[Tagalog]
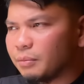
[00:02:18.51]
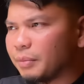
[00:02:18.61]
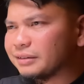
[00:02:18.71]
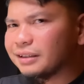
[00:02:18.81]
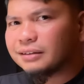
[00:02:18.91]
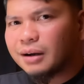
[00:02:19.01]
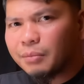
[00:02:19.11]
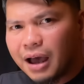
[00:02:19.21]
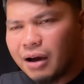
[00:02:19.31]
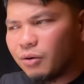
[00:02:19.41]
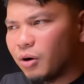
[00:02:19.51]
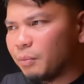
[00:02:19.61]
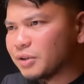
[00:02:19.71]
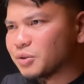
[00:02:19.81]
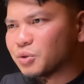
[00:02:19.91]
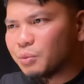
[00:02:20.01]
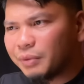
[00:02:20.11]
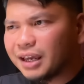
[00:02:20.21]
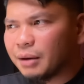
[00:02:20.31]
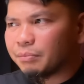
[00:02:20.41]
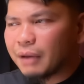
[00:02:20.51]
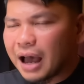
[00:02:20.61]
o pagtatrabaho o pagsusumikap